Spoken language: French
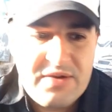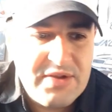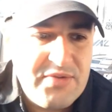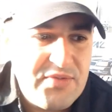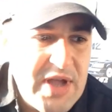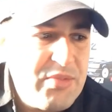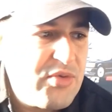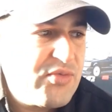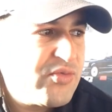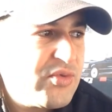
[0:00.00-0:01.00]
Si vraiment
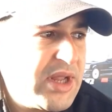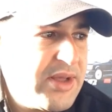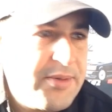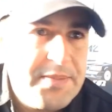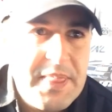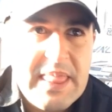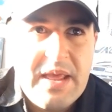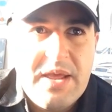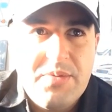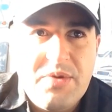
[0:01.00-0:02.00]
vous voulez
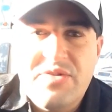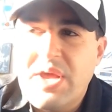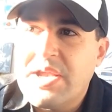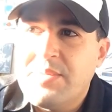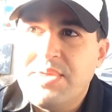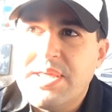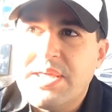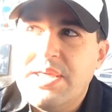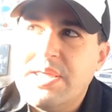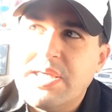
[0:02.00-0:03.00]
moi, j'ai un ami
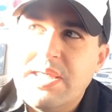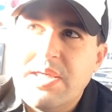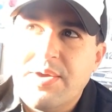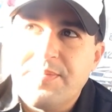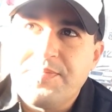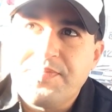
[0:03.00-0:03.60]
qui, qui, euh,